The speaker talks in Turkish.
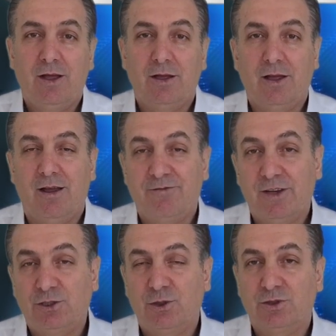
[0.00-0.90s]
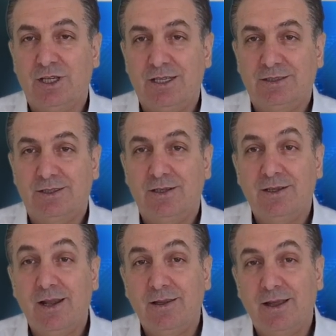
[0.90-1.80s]
E, enfeksiyon sayısının
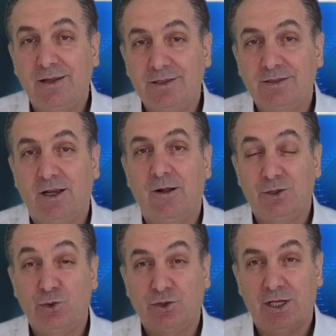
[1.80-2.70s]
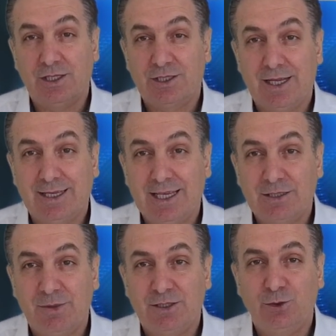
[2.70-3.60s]
yeniden hızla yükselişe
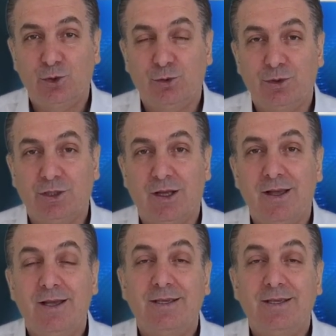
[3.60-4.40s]
geçmesi durumunda